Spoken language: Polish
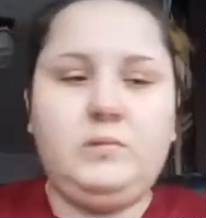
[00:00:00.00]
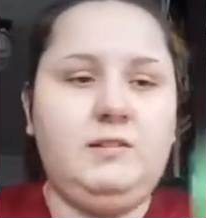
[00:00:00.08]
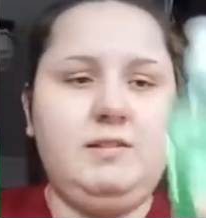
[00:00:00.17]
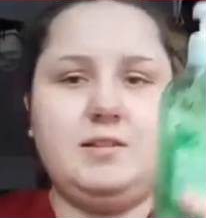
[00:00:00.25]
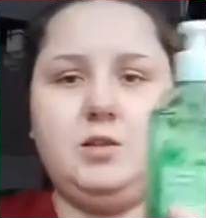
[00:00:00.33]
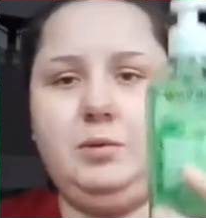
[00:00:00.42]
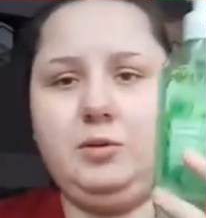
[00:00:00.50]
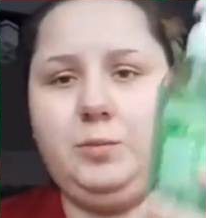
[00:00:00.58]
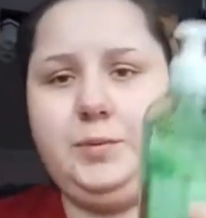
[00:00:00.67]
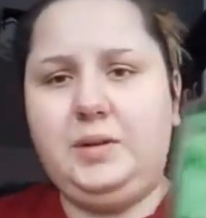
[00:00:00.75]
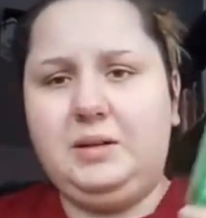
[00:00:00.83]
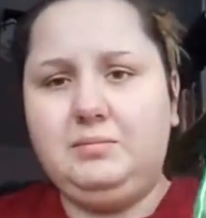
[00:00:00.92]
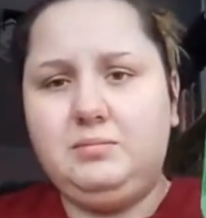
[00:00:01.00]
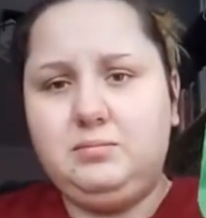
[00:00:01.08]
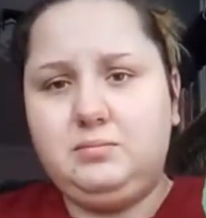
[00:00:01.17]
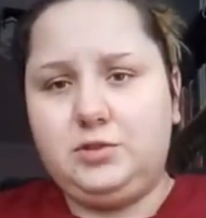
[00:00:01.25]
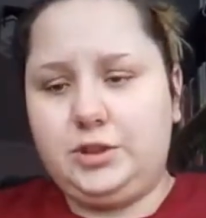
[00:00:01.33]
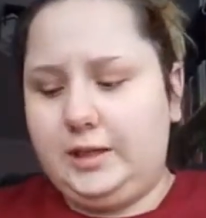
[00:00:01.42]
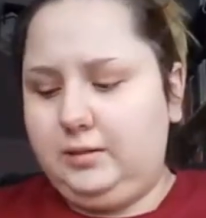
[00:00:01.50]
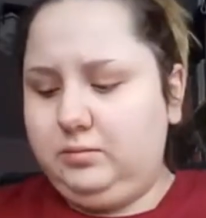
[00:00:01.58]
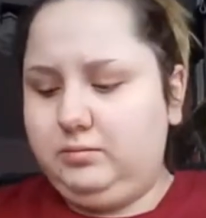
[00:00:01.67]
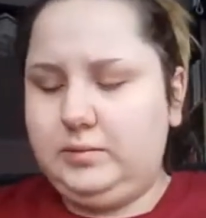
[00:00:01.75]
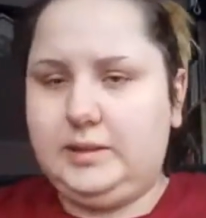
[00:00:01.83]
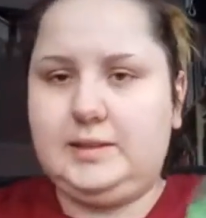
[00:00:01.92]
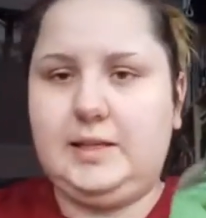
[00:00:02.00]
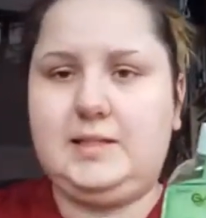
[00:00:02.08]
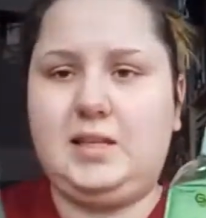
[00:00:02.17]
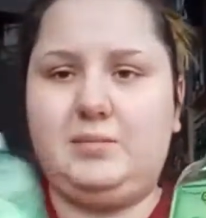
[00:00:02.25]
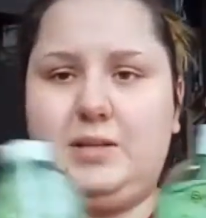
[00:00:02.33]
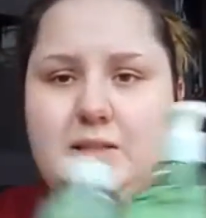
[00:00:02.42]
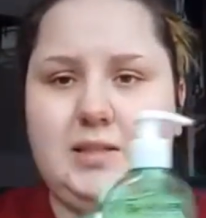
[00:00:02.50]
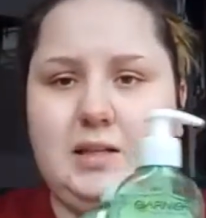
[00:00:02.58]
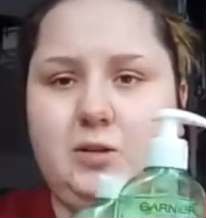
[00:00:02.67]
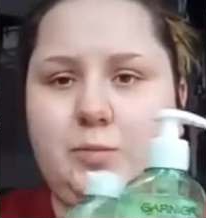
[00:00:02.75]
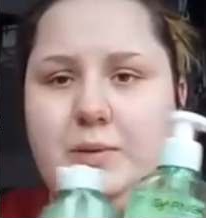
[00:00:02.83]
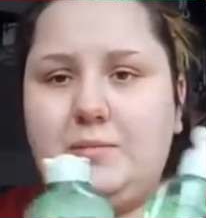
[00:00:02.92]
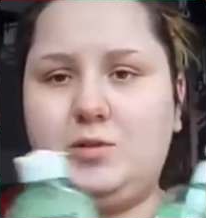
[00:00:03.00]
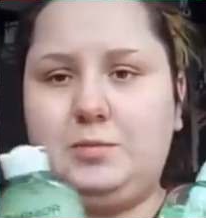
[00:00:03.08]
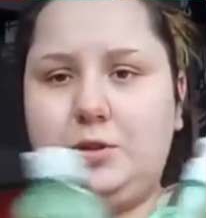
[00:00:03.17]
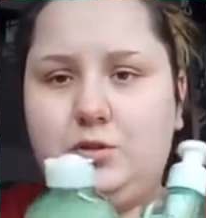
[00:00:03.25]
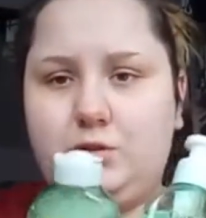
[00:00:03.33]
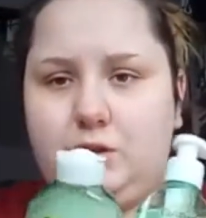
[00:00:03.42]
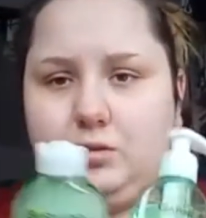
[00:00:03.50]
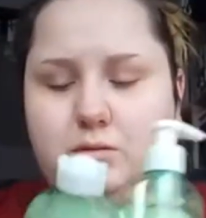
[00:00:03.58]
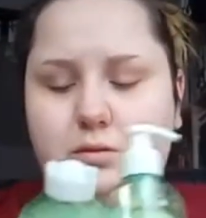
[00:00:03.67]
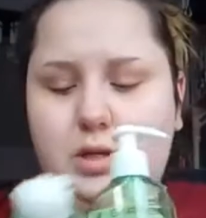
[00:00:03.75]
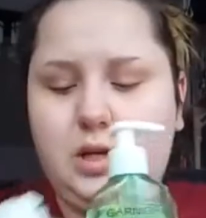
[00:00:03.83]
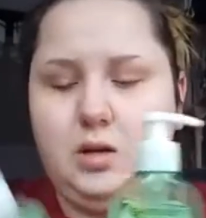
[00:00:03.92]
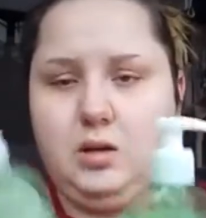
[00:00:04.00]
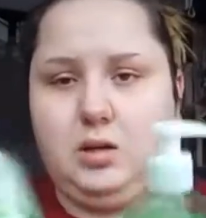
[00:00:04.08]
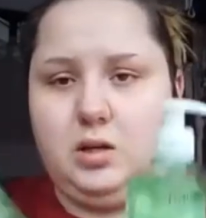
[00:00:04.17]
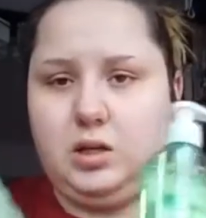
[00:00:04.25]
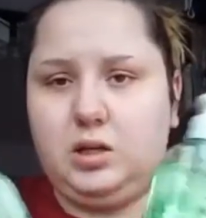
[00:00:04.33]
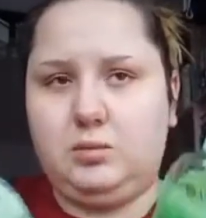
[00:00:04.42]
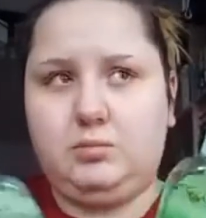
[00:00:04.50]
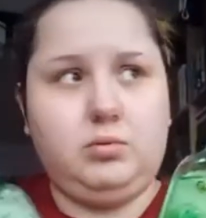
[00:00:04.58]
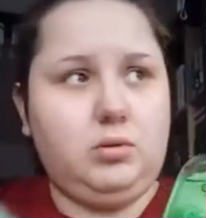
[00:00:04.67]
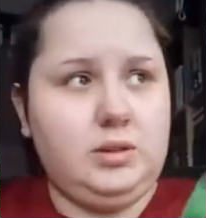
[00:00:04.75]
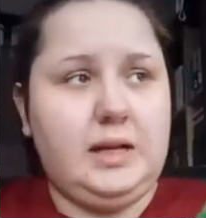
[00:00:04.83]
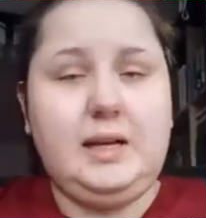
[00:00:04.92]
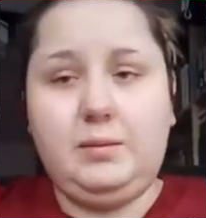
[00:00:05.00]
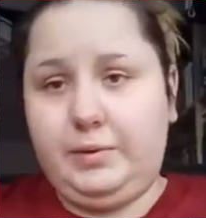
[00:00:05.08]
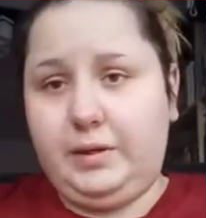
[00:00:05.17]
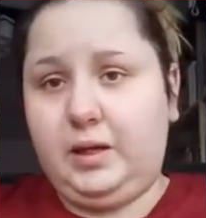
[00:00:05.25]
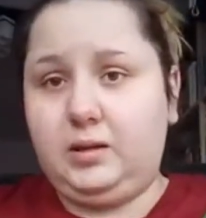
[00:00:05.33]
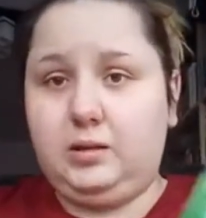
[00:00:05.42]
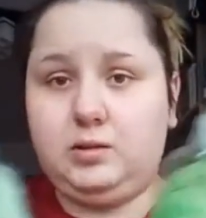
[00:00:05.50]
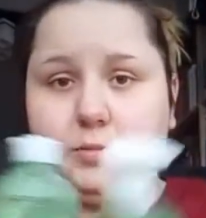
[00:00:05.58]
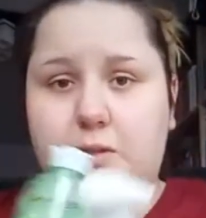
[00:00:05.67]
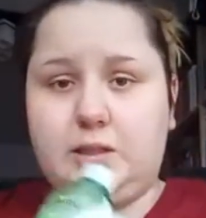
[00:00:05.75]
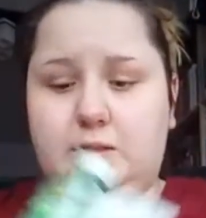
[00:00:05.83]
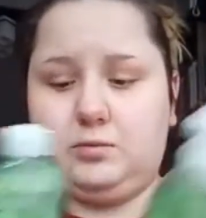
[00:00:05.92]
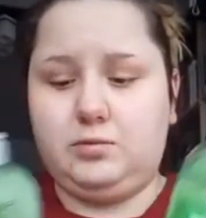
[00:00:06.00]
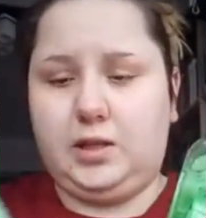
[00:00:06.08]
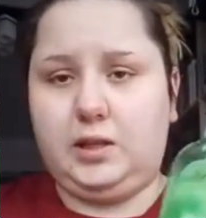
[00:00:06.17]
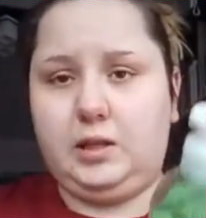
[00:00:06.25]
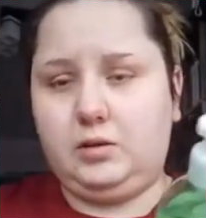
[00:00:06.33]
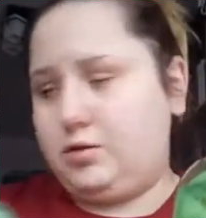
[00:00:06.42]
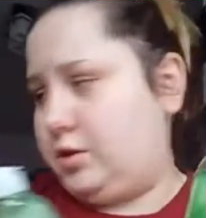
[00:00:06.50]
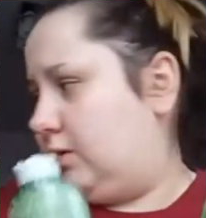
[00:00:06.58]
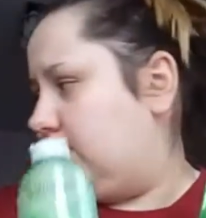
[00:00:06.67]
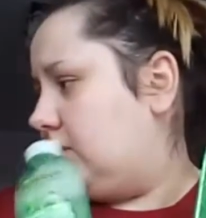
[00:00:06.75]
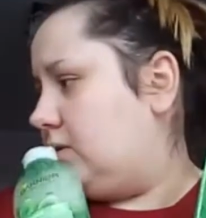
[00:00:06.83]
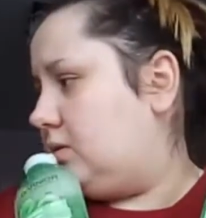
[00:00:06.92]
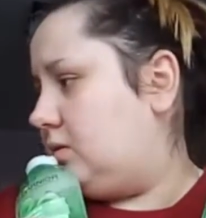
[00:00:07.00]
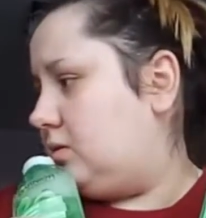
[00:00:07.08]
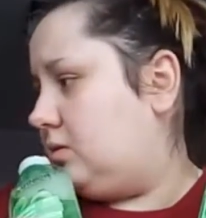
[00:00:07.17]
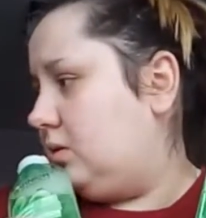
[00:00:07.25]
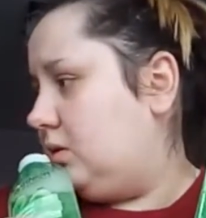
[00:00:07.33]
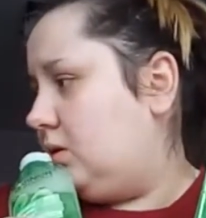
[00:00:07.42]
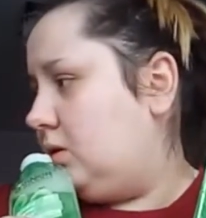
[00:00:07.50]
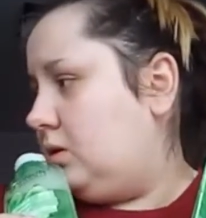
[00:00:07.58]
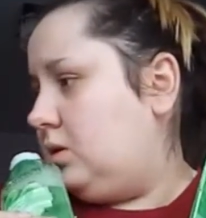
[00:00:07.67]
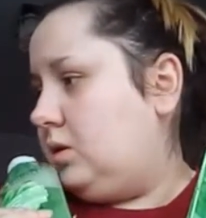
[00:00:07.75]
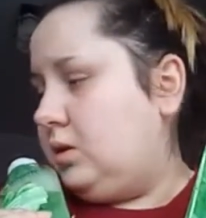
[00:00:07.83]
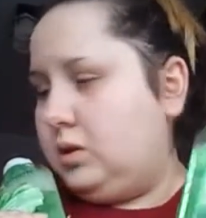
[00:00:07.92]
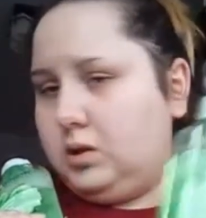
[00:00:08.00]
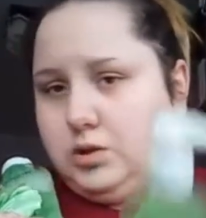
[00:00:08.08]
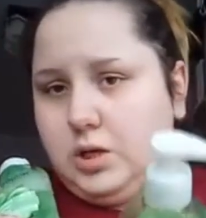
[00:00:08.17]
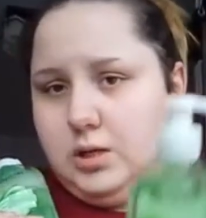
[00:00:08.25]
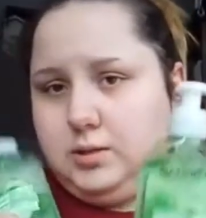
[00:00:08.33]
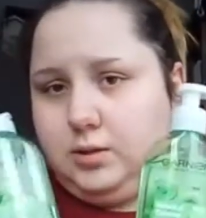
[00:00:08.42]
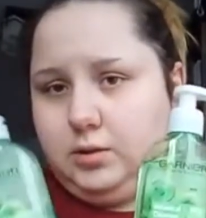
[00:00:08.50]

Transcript: Więc sobie kupiłam żel i z tej samej serii kupiłam sobie tonik, e, bo najlepiej, kiedy kosmetyki są z jednej rodziny, więc żel,